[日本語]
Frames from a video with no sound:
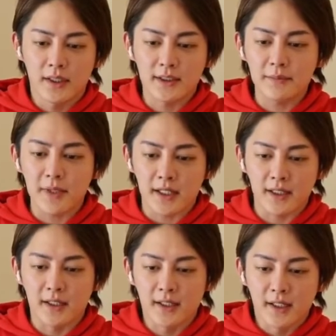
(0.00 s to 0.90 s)
えつま
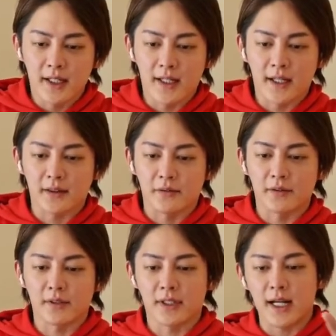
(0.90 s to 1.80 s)
り、えっ、ー、
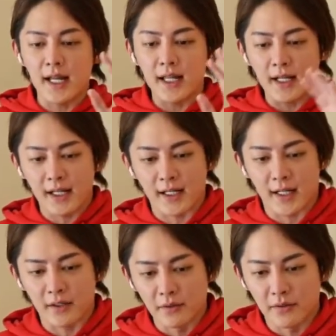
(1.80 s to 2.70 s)
と、海外
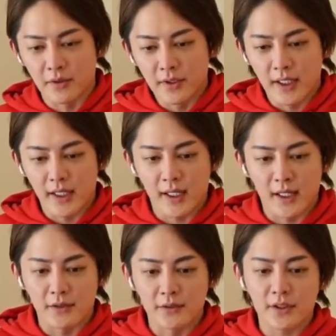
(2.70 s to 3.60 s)
からの、
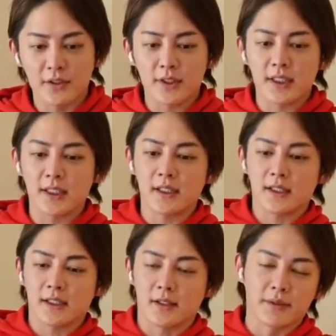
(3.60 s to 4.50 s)
えー、輸入品、
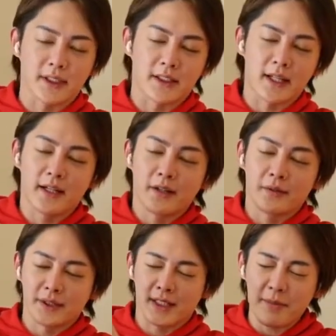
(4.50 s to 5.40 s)
ごめんなさい。で、
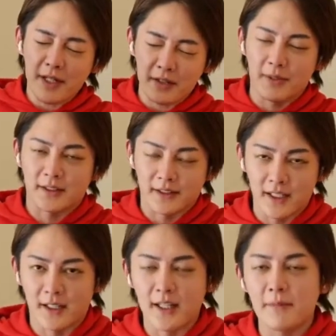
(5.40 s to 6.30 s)
ごめんなさい。デメリットもあっ
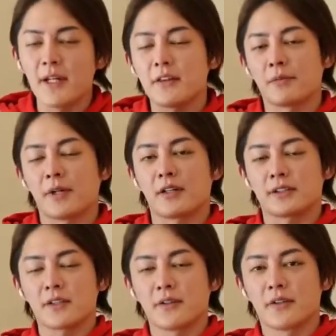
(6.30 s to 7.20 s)
て、デメリットもあるん
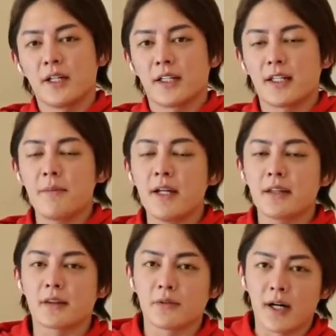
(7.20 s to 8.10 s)
ですけど、
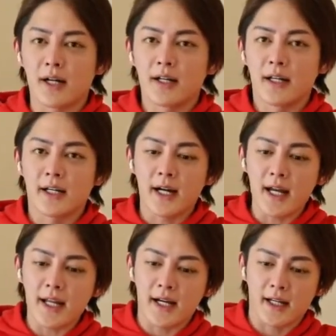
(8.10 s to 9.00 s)
デメリットは、
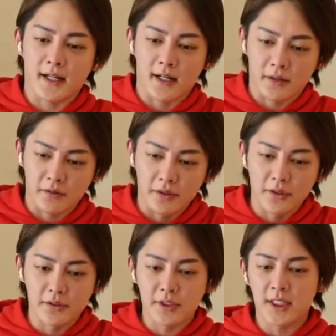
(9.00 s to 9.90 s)
海外からの輸
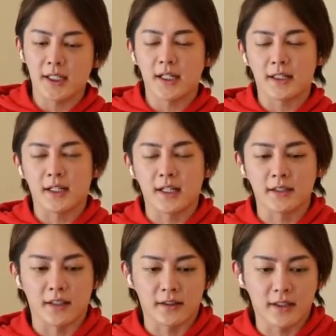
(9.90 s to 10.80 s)
入品が高
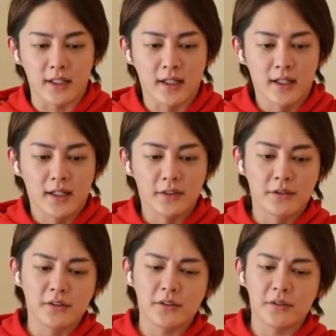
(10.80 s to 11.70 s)
くなって、
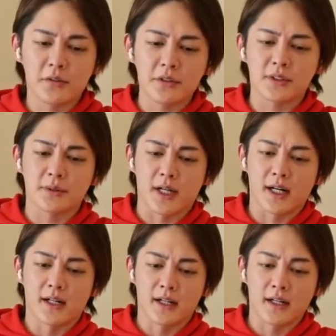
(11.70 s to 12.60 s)
輸入のコスト
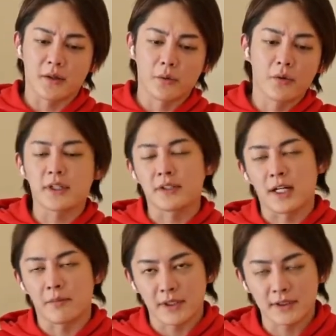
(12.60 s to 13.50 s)
がえー、大きく
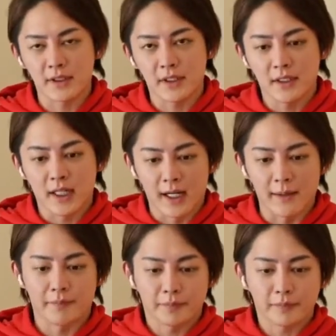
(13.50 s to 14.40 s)
なります。はい。